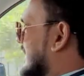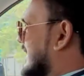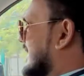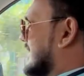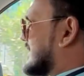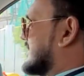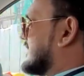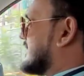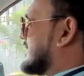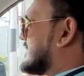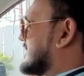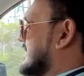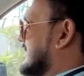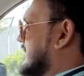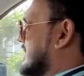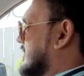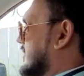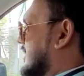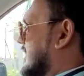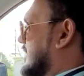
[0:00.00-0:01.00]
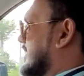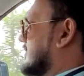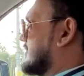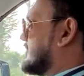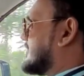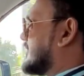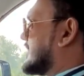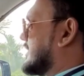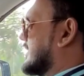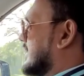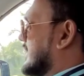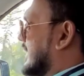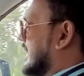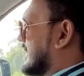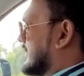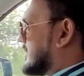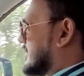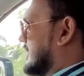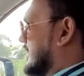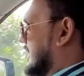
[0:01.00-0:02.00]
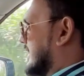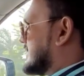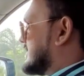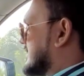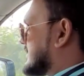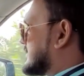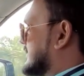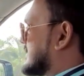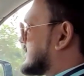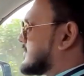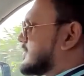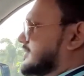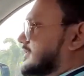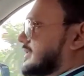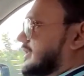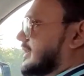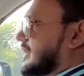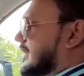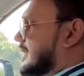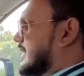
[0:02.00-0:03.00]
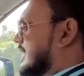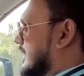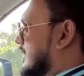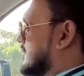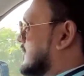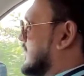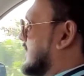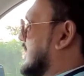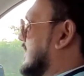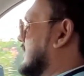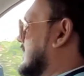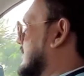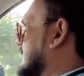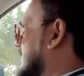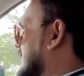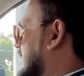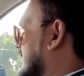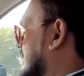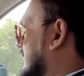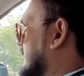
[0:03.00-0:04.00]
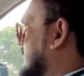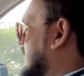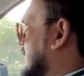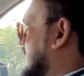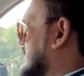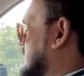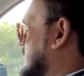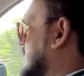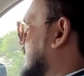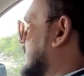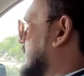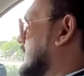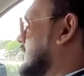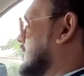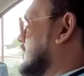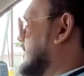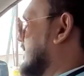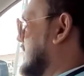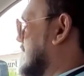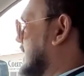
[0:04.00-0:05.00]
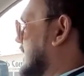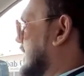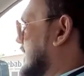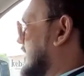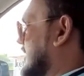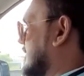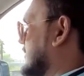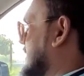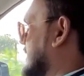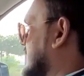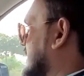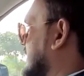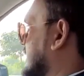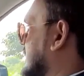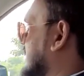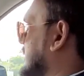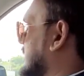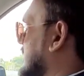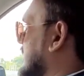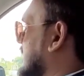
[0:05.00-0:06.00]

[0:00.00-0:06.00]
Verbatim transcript: நல்லா இருக்குது இந்த சீட்டிங்கோடைய கம்ஃபர்ட் எலக்ட்ரானிக் அட்ஜஸ்ட்மெண்ட்ஸ் கொடுத்துருக்காங்க நான் உங்களுக்கு அதெல்லாமே ரிவ்யூவில் சொல்லியிருந்தேன் ரொம்பவே நல்லா இருக்குது அப்படின்றத